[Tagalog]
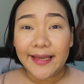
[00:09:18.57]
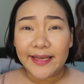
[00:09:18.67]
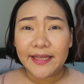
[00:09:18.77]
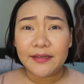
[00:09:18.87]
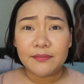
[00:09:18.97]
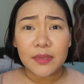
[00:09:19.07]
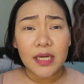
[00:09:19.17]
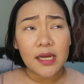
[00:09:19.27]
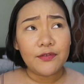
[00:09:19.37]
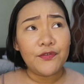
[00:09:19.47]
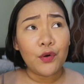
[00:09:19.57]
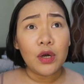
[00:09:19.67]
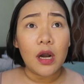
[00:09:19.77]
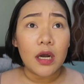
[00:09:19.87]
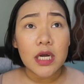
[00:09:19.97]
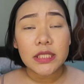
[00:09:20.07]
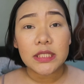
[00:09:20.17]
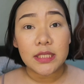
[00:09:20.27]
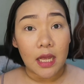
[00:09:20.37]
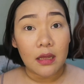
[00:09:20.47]
and mga 4
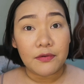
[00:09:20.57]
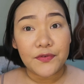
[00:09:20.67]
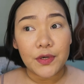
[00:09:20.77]
hours na,